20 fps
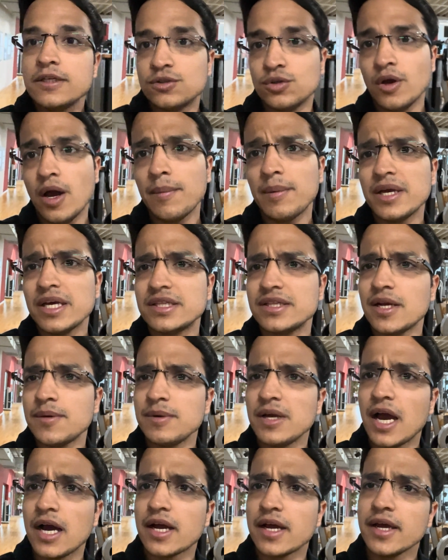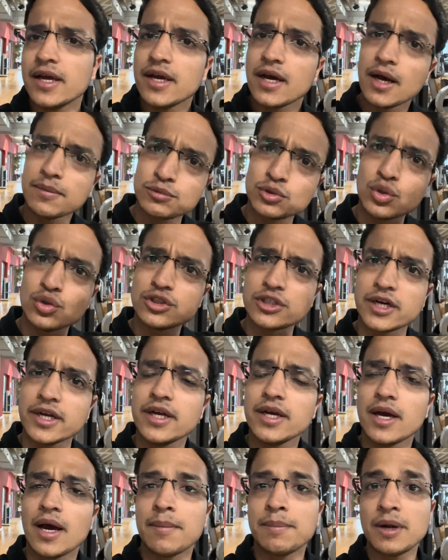तो यहाँ भाई अंदर भी आ गए अब सोच रहे हैं
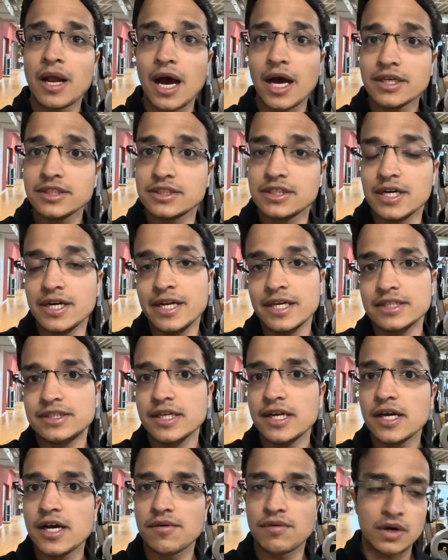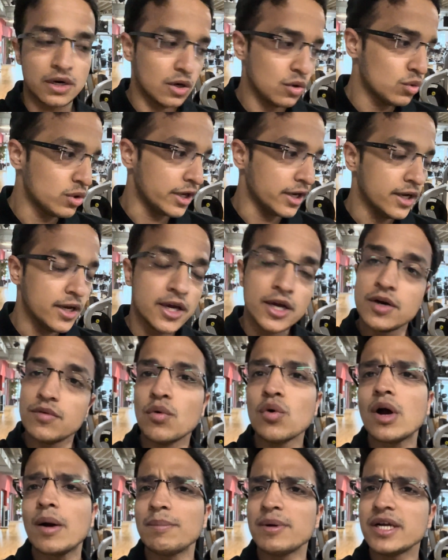अपना आज डे थ्री का वर्कआउट है
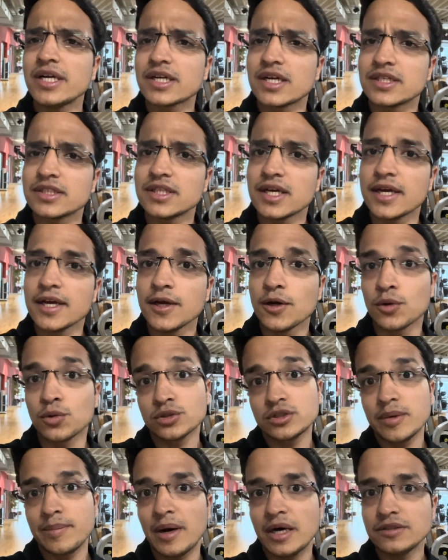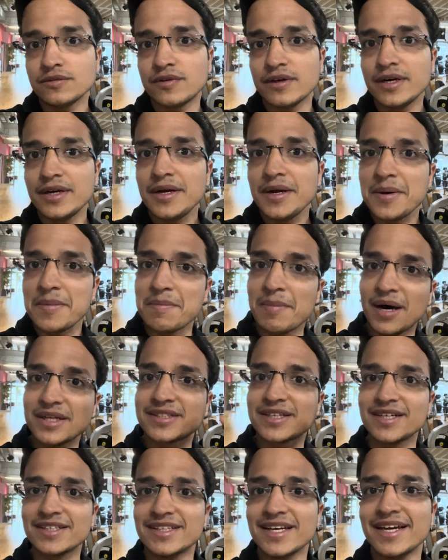वो कंप्लीट करते हैं और उसके बाद फिर
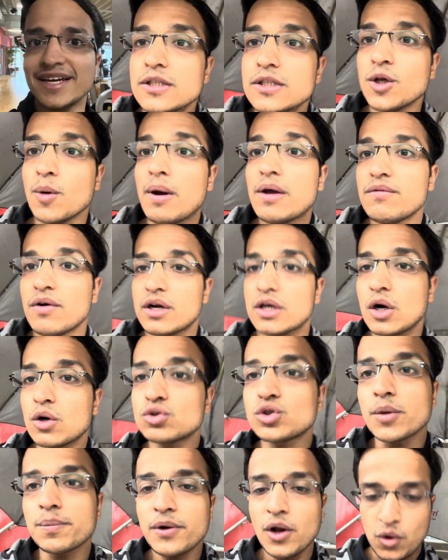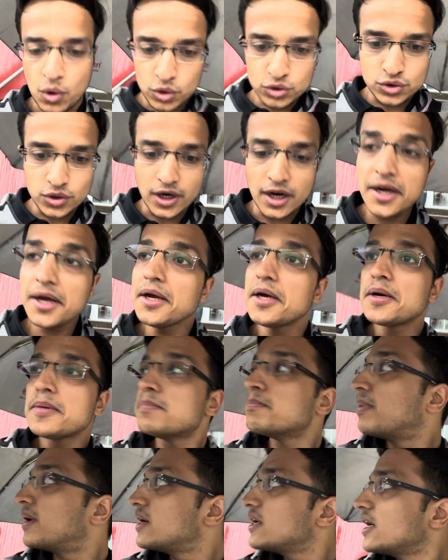बात करते तो भाई वर्कआउट तो अपना हो चुका
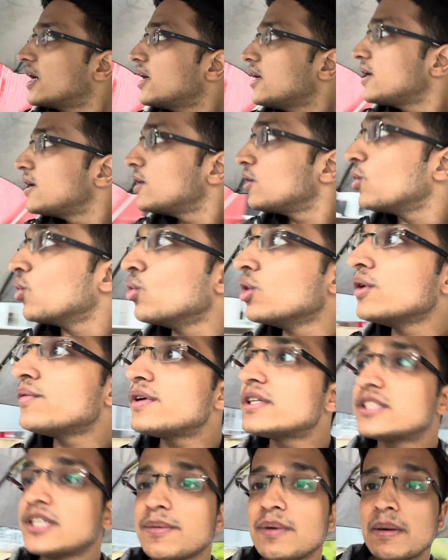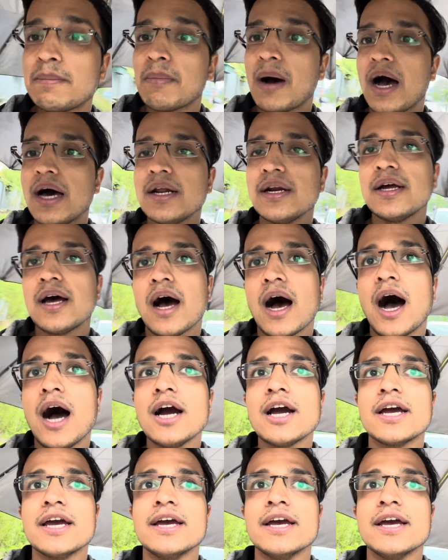है बढ़िया यूनिफिट से भी हम बाहर आ गए